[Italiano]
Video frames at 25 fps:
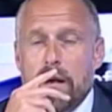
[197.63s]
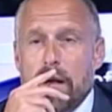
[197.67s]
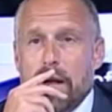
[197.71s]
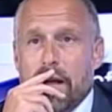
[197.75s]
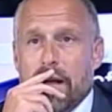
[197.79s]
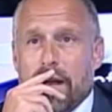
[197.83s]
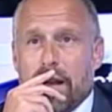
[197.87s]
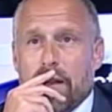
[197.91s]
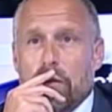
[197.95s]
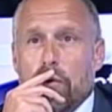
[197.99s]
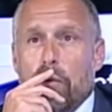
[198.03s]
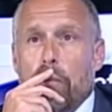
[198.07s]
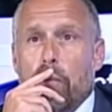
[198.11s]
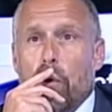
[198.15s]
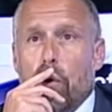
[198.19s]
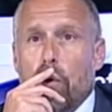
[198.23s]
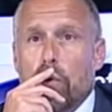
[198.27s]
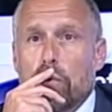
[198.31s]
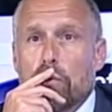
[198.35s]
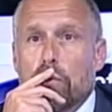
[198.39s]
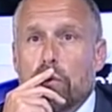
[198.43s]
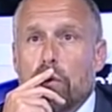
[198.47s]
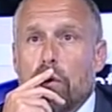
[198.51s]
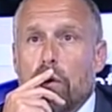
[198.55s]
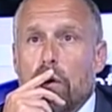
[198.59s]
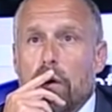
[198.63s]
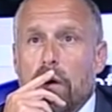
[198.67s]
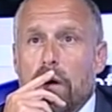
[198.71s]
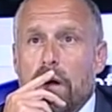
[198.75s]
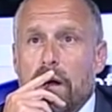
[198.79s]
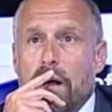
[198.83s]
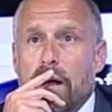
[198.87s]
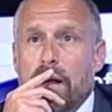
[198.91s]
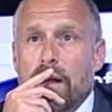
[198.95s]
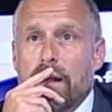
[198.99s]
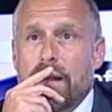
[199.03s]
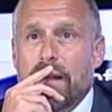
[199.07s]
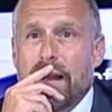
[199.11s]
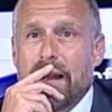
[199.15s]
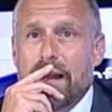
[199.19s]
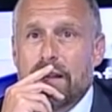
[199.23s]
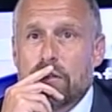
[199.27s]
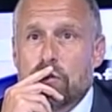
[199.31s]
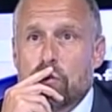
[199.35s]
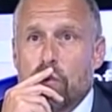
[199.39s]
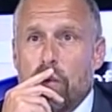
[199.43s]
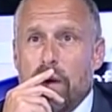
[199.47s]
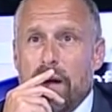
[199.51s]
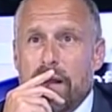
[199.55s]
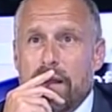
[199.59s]
credo molto eh, nella
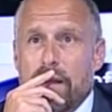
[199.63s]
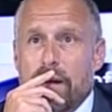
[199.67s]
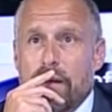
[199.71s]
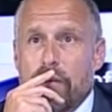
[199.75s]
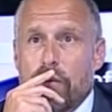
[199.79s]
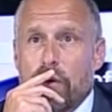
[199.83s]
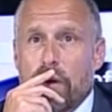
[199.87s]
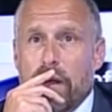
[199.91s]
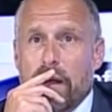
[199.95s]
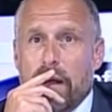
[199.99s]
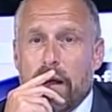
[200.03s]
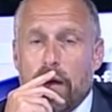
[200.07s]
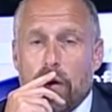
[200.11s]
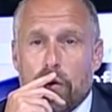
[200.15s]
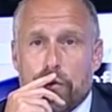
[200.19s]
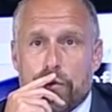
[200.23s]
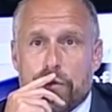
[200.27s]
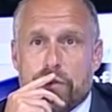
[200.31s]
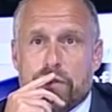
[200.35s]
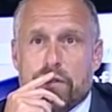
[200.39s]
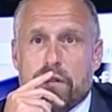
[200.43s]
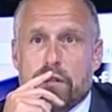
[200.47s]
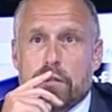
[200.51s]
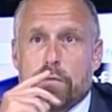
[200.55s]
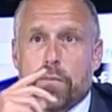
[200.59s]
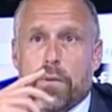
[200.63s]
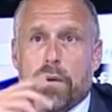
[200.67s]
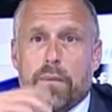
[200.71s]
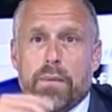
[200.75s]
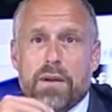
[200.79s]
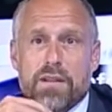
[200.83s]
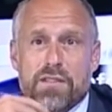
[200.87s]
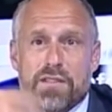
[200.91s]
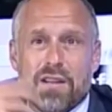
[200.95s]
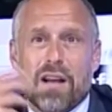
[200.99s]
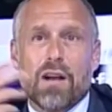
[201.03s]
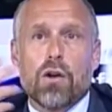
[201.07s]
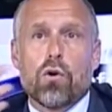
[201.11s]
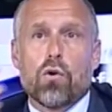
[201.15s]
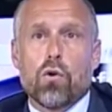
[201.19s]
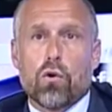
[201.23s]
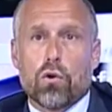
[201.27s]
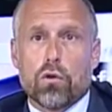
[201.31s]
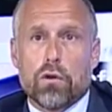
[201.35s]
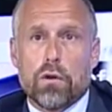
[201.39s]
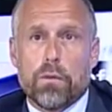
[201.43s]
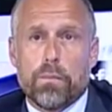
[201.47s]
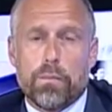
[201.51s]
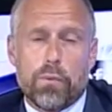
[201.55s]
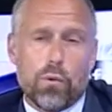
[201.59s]
squadra e vorrei che oggi si esprimesse
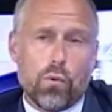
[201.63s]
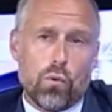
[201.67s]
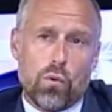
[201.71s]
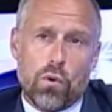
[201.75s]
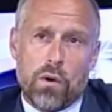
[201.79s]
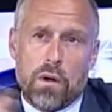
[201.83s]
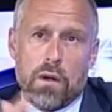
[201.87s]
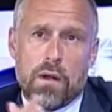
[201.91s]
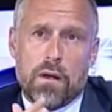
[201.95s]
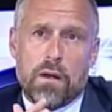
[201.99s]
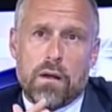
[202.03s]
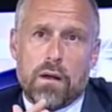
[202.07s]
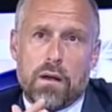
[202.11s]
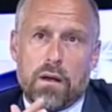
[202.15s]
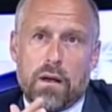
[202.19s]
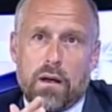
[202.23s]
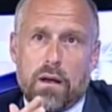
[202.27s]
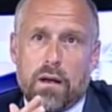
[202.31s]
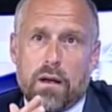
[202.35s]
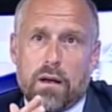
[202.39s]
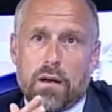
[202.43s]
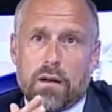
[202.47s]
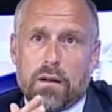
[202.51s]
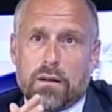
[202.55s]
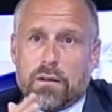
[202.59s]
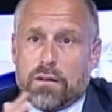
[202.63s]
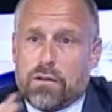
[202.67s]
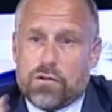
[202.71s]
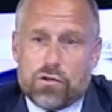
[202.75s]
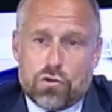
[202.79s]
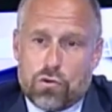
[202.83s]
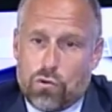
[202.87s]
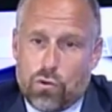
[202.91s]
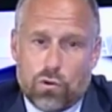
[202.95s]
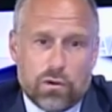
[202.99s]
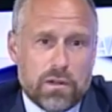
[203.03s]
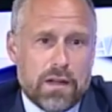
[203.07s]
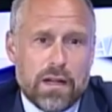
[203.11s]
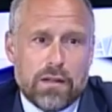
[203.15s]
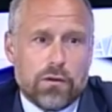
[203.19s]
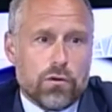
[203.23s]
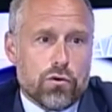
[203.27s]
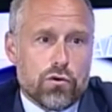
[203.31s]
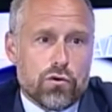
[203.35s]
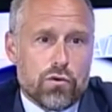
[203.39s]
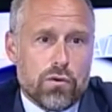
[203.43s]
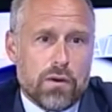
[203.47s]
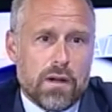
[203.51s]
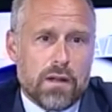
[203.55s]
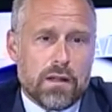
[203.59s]
ancora di più eh,
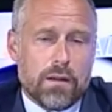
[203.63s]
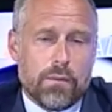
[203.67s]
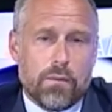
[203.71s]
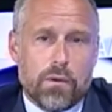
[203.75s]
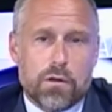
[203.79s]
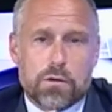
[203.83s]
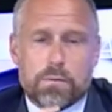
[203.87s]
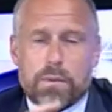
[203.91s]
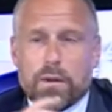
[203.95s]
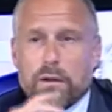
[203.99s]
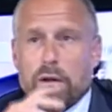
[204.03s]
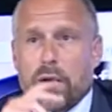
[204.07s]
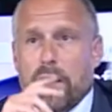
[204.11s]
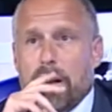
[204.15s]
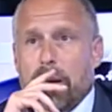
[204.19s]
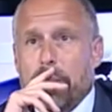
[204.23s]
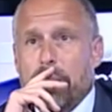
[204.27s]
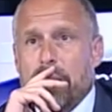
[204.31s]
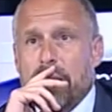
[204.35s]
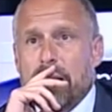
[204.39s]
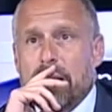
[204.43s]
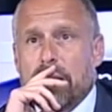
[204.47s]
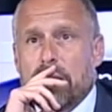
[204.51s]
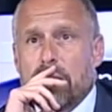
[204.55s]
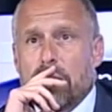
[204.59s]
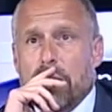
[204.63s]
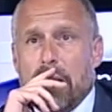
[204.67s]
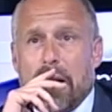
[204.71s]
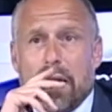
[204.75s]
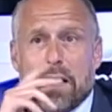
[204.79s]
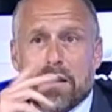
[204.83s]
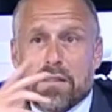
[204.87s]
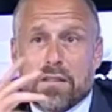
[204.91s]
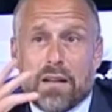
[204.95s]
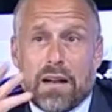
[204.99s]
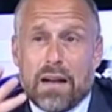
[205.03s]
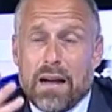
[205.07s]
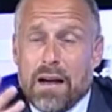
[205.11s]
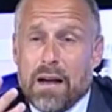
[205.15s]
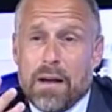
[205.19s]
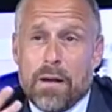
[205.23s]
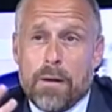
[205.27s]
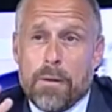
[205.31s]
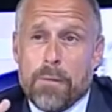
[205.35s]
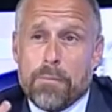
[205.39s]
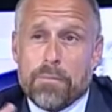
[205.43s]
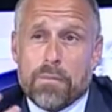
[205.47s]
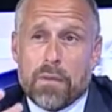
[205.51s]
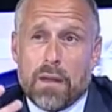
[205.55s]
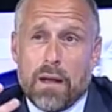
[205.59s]
scordandoci un attimo l'aspetto della campagna elettorale sarà sì
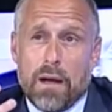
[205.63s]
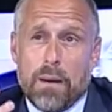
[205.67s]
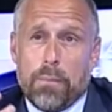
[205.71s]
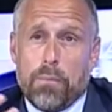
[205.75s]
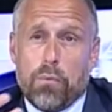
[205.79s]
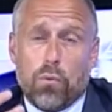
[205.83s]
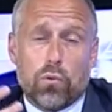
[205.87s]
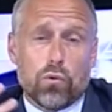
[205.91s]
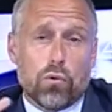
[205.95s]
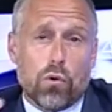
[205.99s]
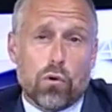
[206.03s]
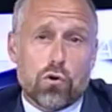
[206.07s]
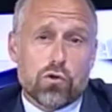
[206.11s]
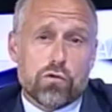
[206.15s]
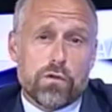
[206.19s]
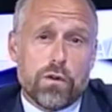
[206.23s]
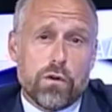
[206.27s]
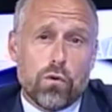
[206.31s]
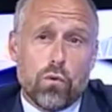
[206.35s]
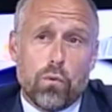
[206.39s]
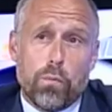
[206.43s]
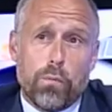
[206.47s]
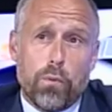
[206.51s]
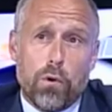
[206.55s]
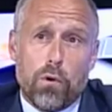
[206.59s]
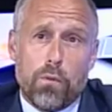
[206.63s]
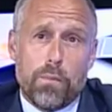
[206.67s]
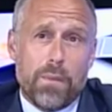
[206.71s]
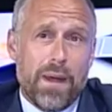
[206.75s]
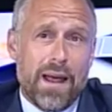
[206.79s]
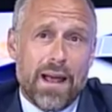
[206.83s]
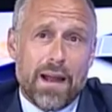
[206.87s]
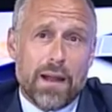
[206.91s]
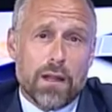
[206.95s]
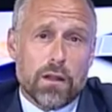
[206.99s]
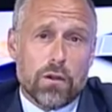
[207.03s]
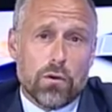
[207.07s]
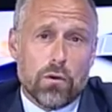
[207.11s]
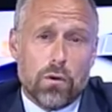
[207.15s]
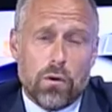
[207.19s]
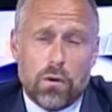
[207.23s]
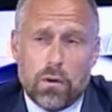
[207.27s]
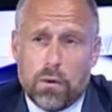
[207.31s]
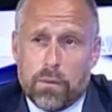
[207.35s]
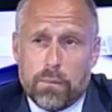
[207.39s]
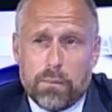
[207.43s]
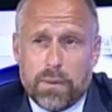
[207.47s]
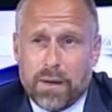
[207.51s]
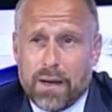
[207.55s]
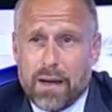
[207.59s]
certo appunto lo sviluppo, il merito,
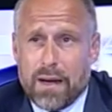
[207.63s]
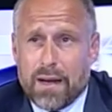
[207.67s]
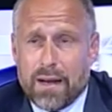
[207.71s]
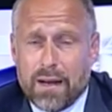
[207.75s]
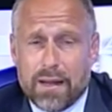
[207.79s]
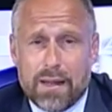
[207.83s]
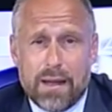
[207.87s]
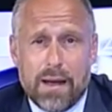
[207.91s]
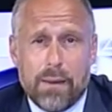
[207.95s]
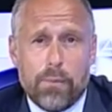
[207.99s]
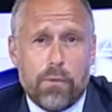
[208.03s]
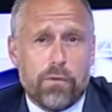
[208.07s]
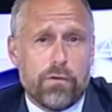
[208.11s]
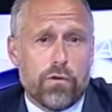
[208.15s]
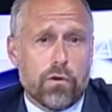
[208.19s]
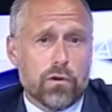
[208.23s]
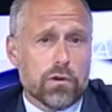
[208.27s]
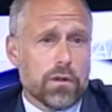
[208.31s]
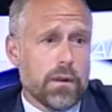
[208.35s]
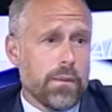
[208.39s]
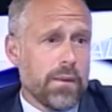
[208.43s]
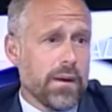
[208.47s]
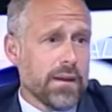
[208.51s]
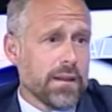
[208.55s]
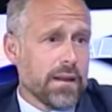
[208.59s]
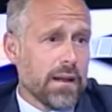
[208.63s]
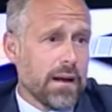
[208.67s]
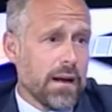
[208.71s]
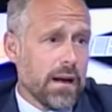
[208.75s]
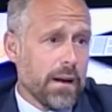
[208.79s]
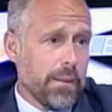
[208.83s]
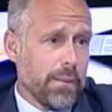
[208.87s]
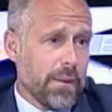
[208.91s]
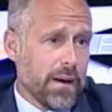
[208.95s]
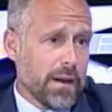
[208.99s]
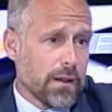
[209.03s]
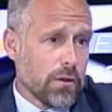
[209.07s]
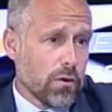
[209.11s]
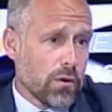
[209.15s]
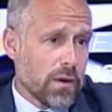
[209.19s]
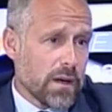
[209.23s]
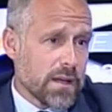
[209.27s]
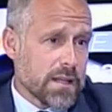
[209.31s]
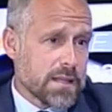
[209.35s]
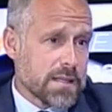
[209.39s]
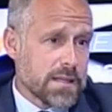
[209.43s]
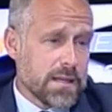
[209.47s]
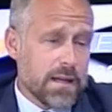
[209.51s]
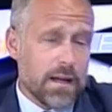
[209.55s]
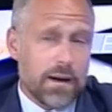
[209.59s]
perché crediamo fortemente nella
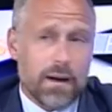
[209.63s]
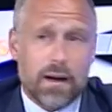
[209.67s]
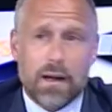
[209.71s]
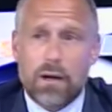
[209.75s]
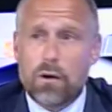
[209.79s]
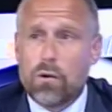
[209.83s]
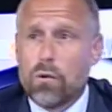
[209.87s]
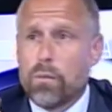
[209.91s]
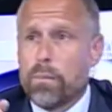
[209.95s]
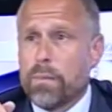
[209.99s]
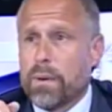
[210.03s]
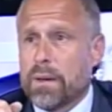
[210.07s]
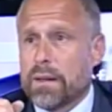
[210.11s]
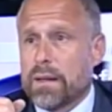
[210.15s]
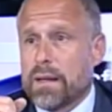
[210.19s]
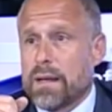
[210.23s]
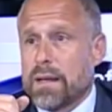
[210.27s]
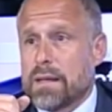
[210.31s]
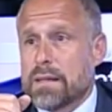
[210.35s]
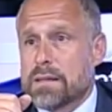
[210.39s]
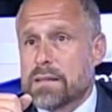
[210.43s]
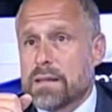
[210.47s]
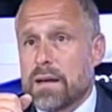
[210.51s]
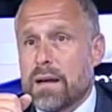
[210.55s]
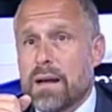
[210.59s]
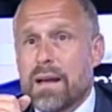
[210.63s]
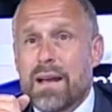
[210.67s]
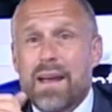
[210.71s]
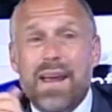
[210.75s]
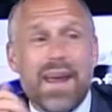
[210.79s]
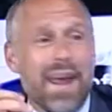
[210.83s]
meritocrazia e nella competenza,